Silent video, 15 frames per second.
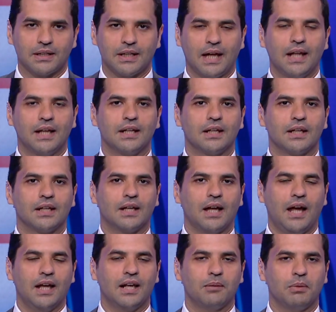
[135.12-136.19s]

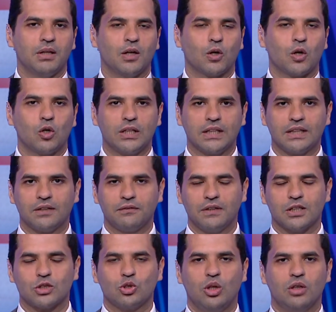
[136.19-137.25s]
العالمية وجولتنا في
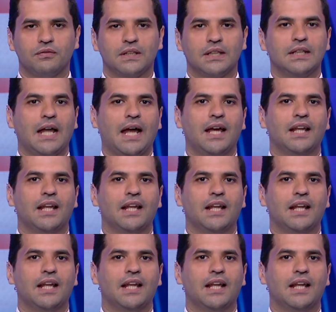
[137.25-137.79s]
الصحف العالمية